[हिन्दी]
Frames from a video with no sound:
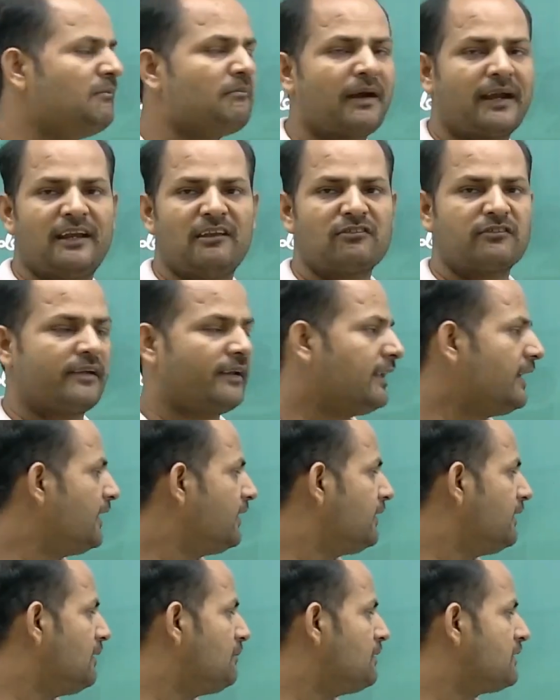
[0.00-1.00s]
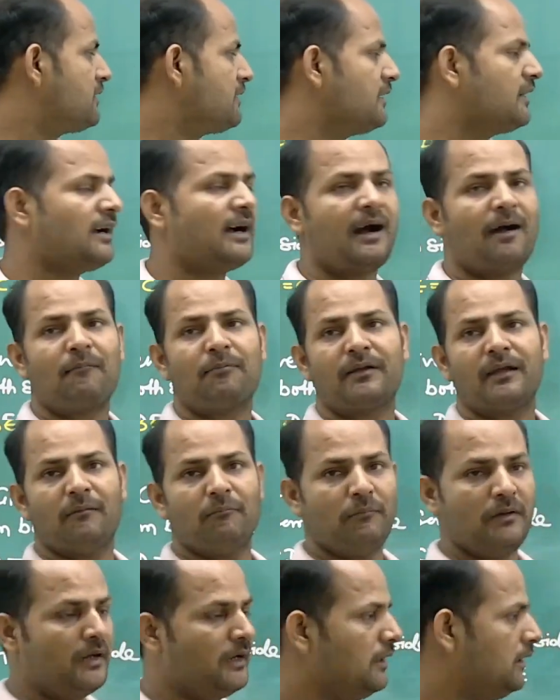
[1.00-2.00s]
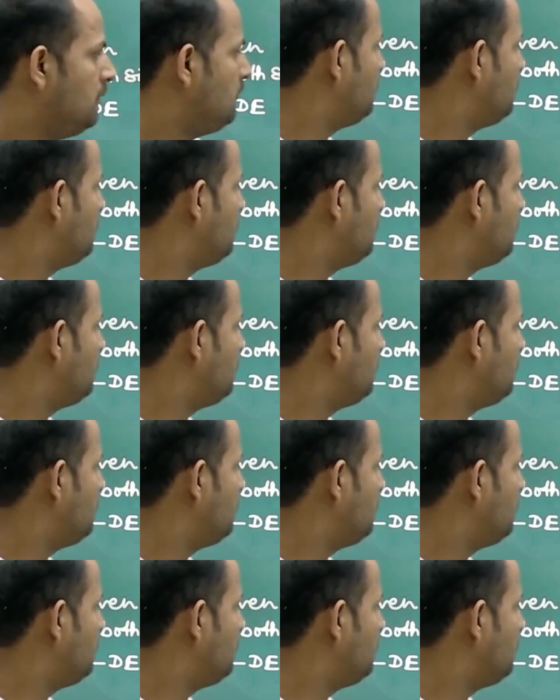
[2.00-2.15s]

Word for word: माइनस करेंगे तो ये बचेगा आपके बी डी